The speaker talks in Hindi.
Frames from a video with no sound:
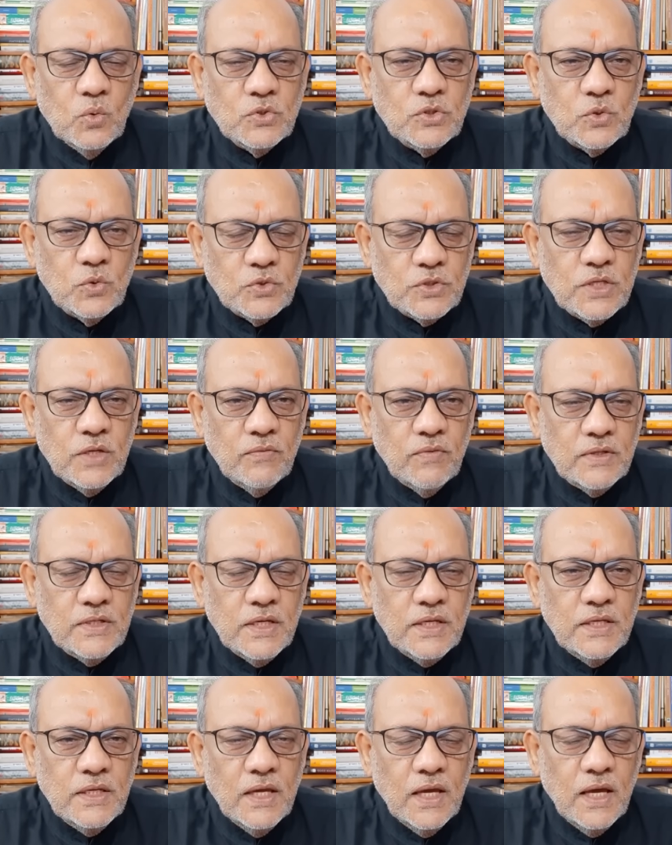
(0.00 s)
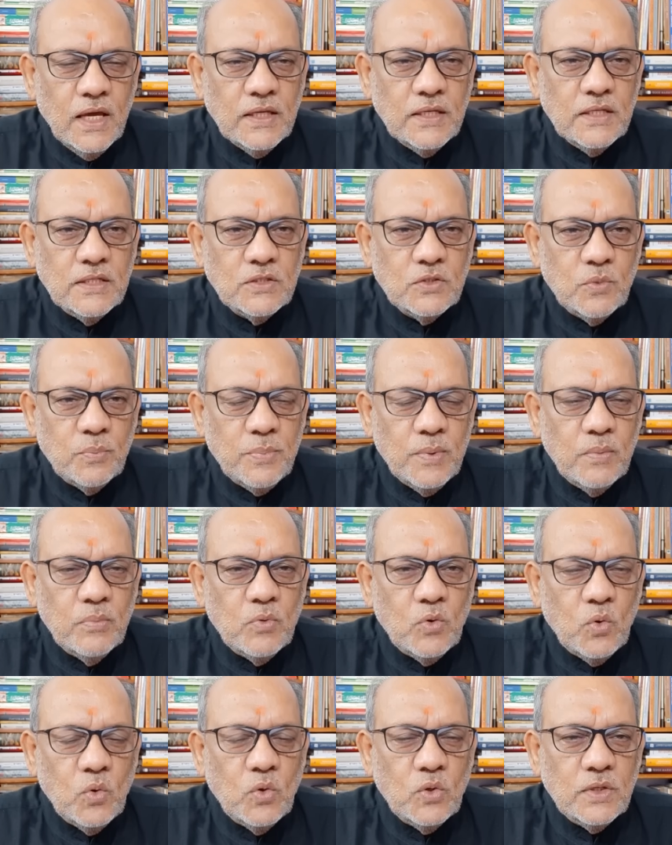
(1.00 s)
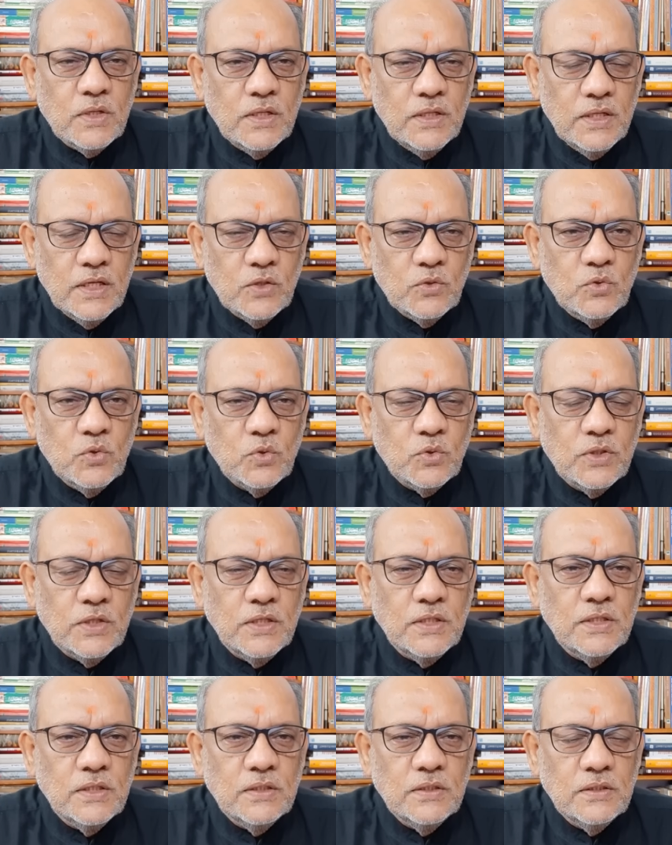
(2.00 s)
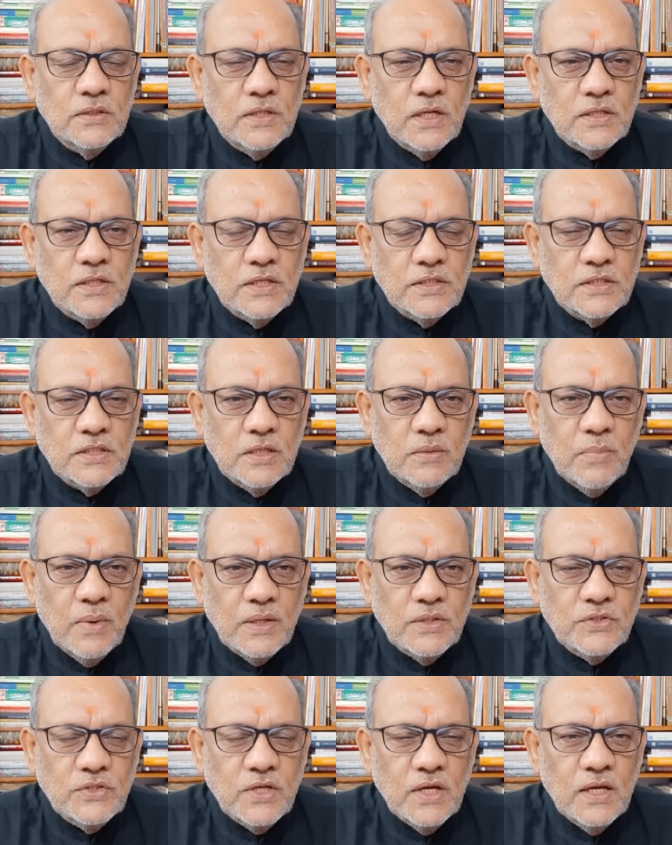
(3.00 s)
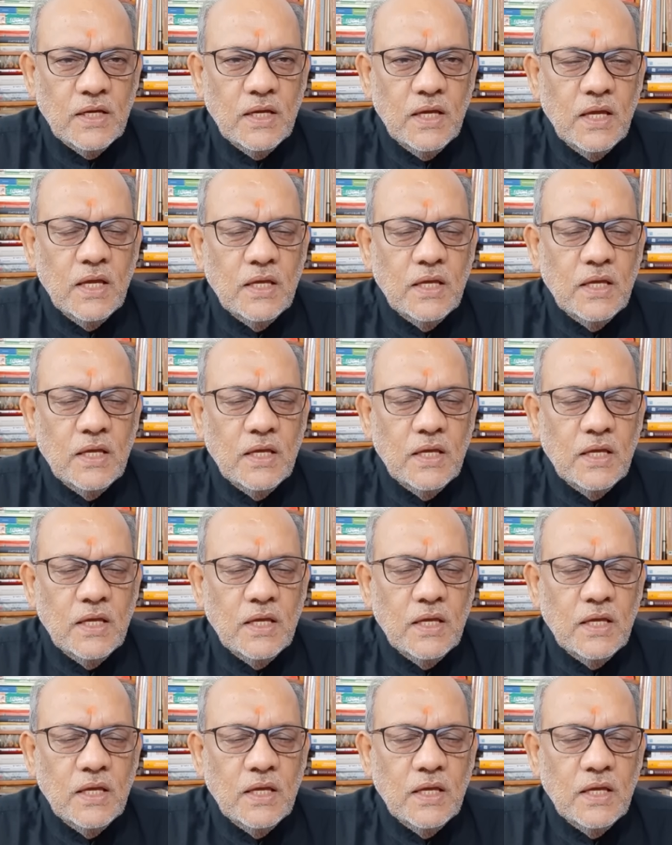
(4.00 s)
उस उसकी वजह यह है कि सुप्रीम कोर्ट की ये जो तीन जजेस की बेंच है